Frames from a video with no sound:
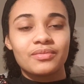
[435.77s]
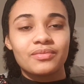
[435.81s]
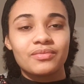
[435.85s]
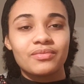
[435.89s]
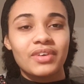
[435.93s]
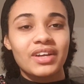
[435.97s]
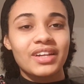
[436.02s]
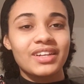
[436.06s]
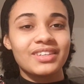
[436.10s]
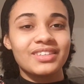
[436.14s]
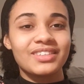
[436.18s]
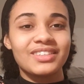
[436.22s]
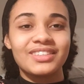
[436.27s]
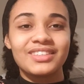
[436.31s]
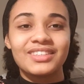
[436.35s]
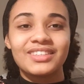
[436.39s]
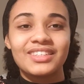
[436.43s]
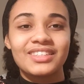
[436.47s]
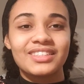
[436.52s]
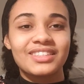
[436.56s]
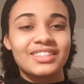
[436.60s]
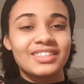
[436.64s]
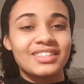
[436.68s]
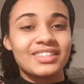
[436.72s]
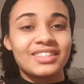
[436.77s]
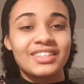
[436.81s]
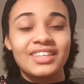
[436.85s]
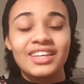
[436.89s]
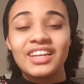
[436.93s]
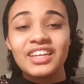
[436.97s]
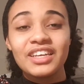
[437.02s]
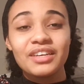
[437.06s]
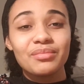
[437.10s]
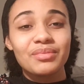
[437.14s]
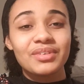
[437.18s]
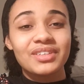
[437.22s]
Weil die
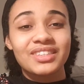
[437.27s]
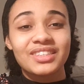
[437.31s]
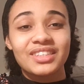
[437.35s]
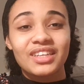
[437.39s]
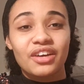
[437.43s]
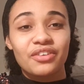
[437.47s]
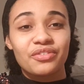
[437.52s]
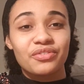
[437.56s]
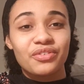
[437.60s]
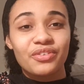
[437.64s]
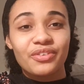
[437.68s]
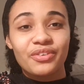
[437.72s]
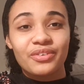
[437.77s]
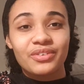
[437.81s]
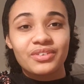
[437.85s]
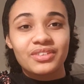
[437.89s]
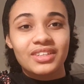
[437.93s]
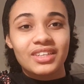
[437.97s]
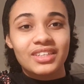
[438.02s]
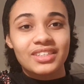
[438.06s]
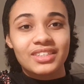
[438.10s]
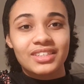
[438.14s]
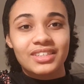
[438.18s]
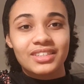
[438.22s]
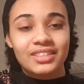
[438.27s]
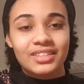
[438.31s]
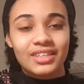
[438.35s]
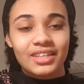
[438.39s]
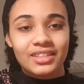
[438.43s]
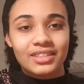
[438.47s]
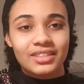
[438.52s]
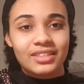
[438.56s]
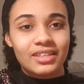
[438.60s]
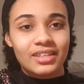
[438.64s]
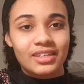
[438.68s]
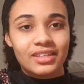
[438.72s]
Liebe ist die Erfüllung des
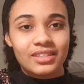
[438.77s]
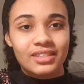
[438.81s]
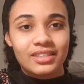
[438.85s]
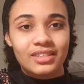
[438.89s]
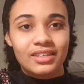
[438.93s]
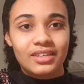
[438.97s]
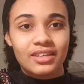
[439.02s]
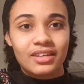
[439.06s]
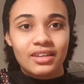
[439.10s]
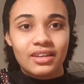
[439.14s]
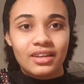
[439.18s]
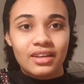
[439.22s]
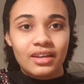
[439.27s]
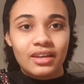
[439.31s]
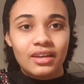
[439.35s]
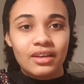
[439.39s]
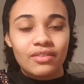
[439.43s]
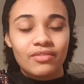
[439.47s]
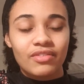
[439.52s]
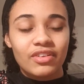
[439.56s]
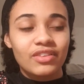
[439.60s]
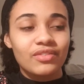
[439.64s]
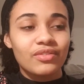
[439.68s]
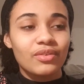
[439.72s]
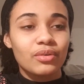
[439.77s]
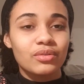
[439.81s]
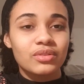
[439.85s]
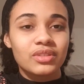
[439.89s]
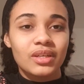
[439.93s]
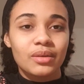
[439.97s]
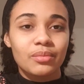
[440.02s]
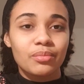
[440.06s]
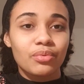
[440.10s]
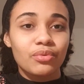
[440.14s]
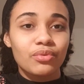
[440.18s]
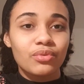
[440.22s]
Gesetzes. Wenn wir
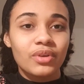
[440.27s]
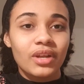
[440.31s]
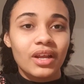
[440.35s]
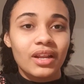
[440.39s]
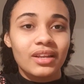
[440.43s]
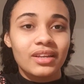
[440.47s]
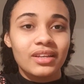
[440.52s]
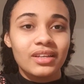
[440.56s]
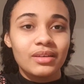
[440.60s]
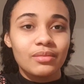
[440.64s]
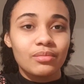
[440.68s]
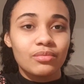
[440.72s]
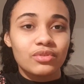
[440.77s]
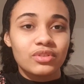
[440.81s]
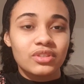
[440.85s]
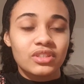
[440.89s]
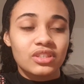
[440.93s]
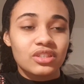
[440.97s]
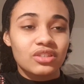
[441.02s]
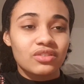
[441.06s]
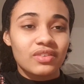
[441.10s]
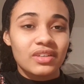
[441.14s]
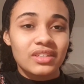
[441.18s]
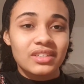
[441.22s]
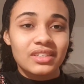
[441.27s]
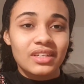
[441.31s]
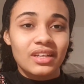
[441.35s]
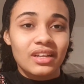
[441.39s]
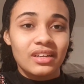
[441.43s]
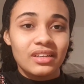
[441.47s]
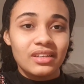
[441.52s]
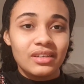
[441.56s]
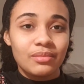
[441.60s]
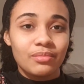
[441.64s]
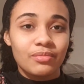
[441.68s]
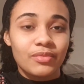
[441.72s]
unseren Bruder lieben, unsere Schwester
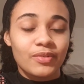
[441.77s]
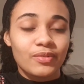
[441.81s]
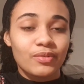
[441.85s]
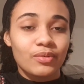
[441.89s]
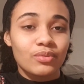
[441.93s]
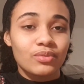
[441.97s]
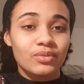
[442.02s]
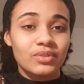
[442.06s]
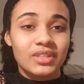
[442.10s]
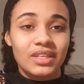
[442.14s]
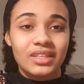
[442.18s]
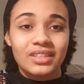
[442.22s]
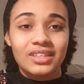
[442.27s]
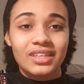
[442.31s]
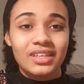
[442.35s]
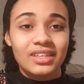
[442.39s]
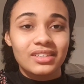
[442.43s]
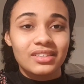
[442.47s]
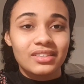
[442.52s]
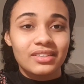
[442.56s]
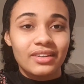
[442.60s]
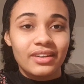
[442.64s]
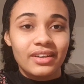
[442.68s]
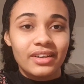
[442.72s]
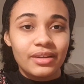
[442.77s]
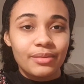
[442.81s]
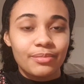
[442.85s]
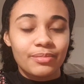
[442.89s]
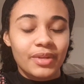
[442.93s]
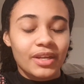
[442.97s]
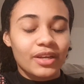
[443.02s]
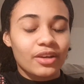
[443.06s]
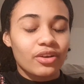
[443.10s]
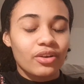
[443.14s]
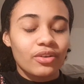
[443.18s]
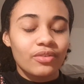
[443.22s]
lieben, wenn wir unseren Nächsten lieben,
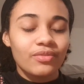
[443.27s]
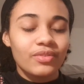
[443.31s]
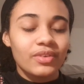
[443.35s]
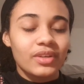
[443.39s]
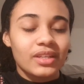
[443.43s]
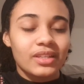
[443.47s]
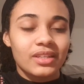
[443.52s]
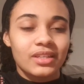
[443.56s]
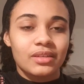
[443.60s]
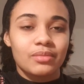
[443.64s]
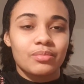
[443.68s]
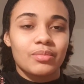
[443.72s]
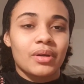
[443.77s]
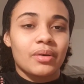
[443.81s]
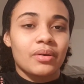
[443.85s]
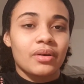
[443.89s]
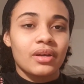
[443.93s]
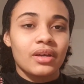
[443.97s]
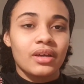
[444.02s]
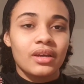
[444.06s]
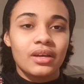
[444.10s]
dann können wir ihn nicht mehr,